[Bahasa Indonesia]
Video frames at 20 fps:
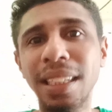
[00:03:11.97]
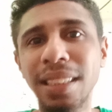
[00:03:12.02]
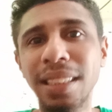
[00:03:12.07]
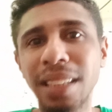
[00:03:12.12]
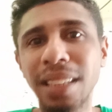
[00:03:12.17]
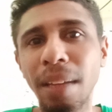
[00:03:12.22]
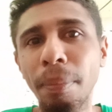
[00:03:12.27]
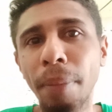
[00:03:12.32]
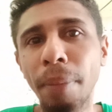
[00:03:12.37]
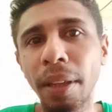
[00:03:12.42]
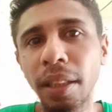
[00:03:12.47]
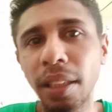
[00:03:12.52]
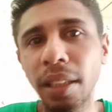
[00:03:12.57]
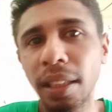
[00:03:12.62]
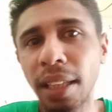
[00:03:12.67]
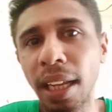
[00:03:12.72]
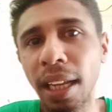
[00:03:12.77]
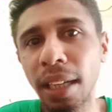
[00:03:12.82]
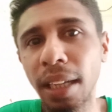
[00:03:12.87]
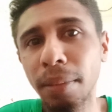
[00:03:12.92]
sampai
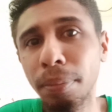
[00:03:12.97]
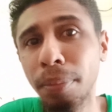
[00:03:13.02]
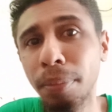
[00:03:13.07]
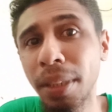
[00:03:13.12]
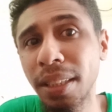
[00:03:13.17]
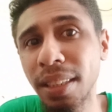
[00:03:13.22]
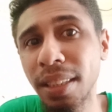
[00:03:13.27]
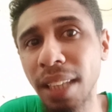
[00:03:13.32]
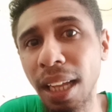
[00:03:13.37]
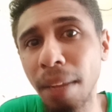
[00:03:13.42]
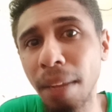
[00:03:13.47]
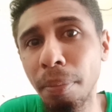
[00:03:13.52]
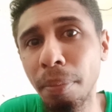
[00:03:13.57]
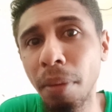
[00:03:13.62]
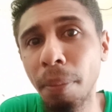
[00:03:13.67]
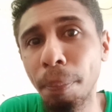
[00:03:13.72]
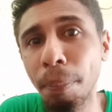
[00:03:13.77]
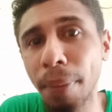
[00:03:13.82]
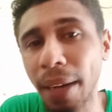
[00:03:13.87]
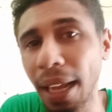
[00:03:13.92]
tidak bisa
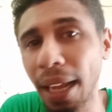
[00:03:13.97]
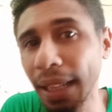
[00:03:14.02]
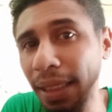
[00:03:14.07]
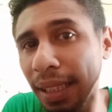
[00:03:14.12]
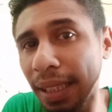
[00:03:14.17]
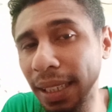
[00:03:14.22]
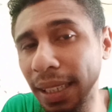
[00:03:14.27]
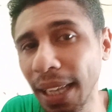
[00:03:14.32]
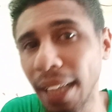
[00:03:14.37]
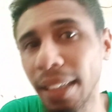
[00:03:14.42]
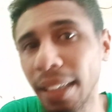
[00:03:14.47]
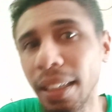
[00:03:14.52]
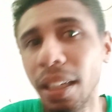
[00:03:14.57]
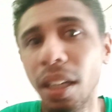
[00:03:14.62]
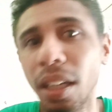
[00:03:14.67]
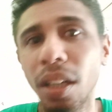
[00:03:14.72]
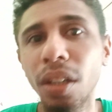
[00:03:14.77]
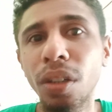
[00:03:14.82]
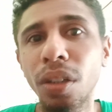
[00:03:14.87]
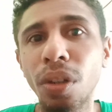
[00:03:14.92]
memperhatikan
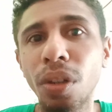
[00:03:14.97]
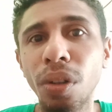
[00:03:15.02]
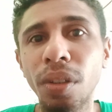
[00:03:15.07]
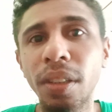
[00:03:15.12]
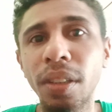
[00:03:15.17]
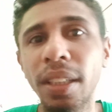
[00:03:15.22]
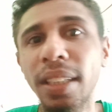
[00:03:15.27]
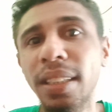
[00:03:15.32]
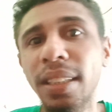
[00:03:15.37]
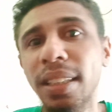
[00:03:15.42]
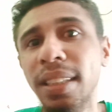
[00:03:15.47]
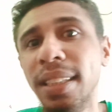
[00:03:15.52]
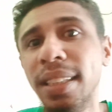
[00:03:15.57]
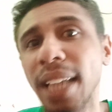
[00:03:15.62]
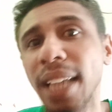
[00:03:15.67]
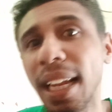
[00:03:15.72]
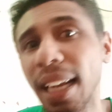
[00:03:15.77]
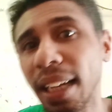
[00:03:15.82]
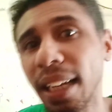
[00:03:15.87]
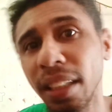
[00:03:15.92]
kondisi
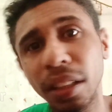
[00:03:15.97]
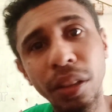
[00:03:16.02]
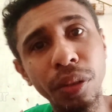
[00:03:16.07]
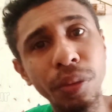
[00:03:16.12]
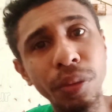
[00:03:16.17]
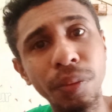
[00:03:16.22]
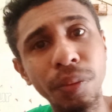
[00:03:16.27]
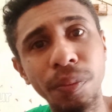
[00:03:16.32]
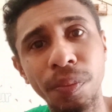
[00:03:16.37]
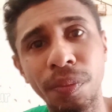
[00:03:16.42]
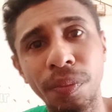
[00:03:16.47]
jalan itu?